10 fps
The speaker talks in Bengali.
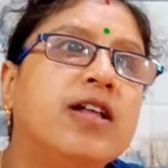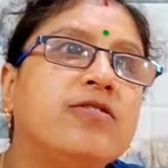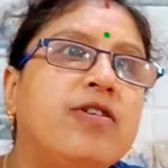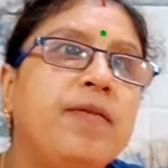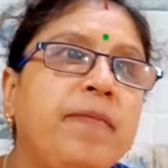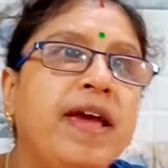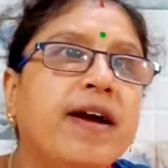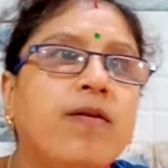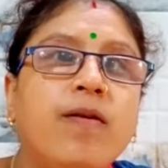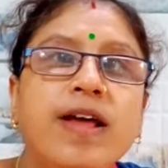আমার
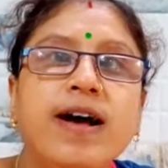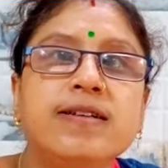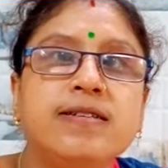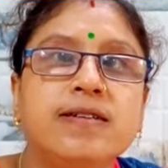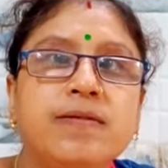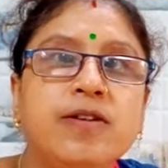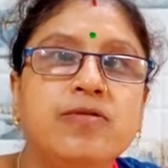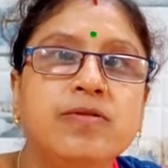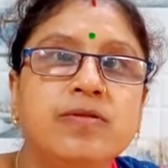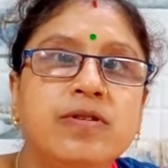প্রায় বারোটা
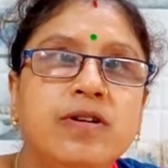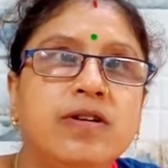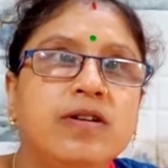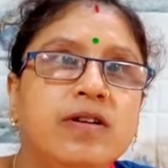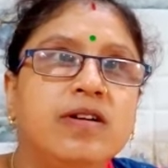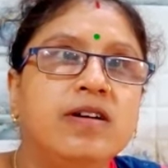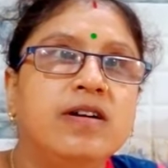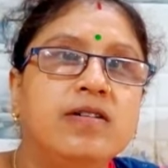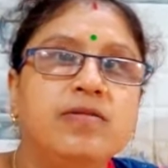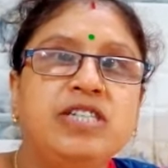সাড়ে বারোটা
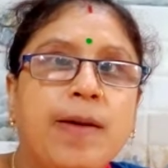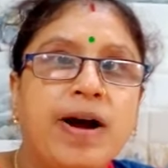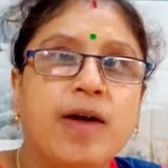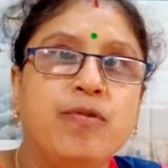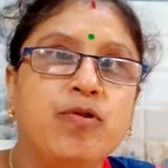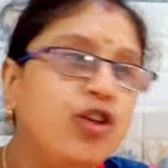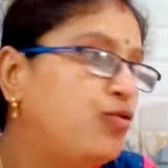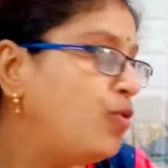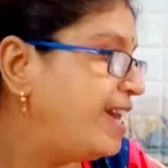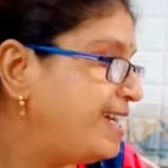একটা মতন এখন
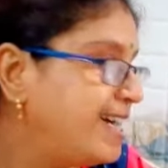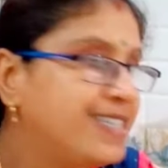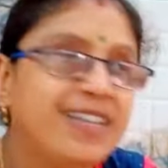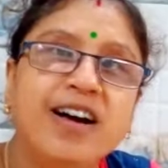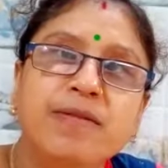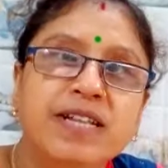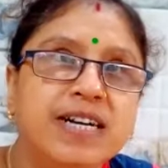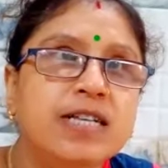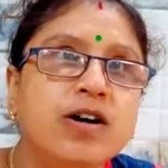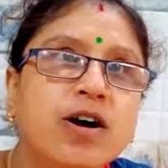বাজে
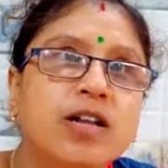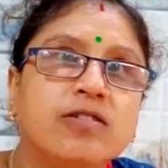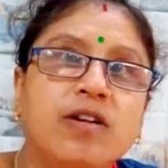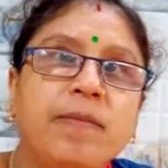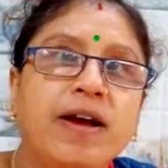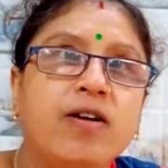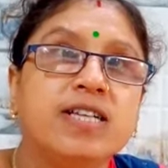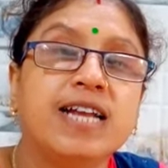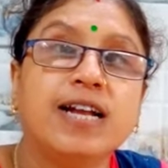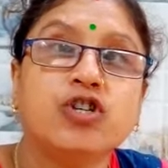আর স্নান করে
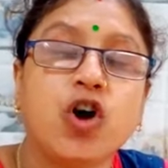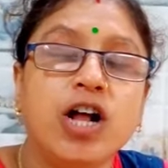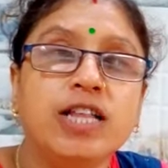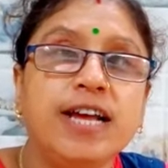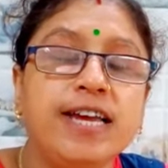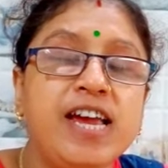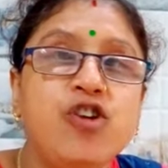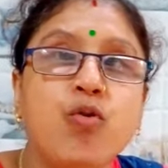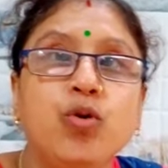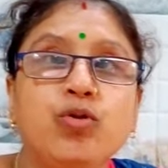আসার পরে
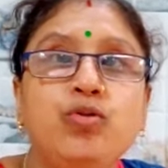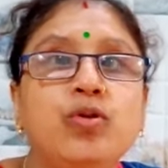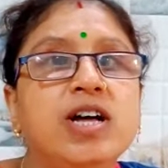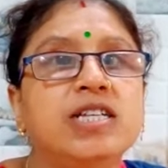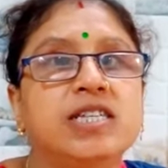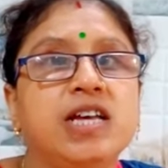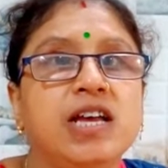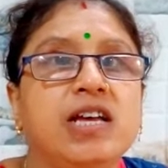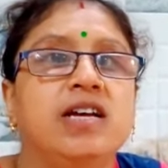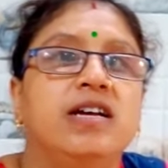তারপরে ডালিয়াটা আমি
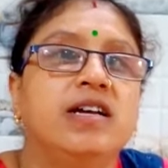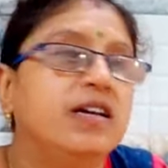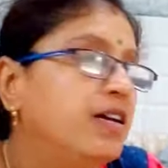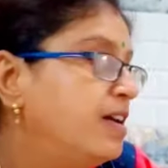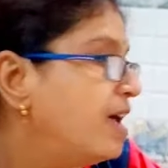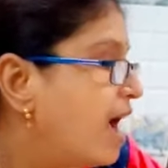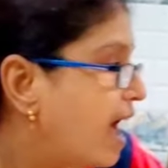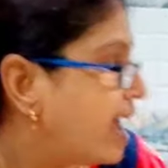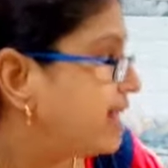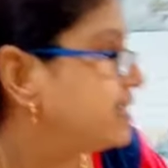রান্না করেছি তো দেখো
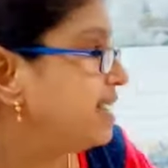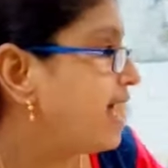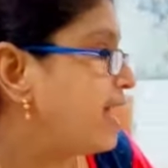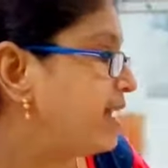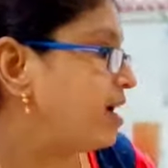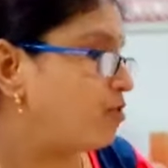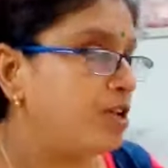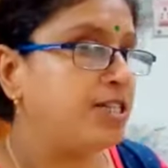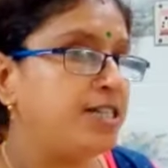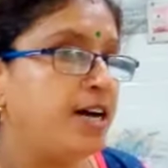দুপুরে কি কি রান্না
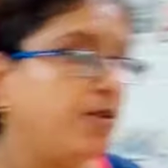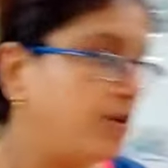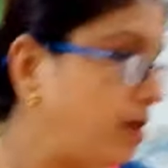করলাম আজকে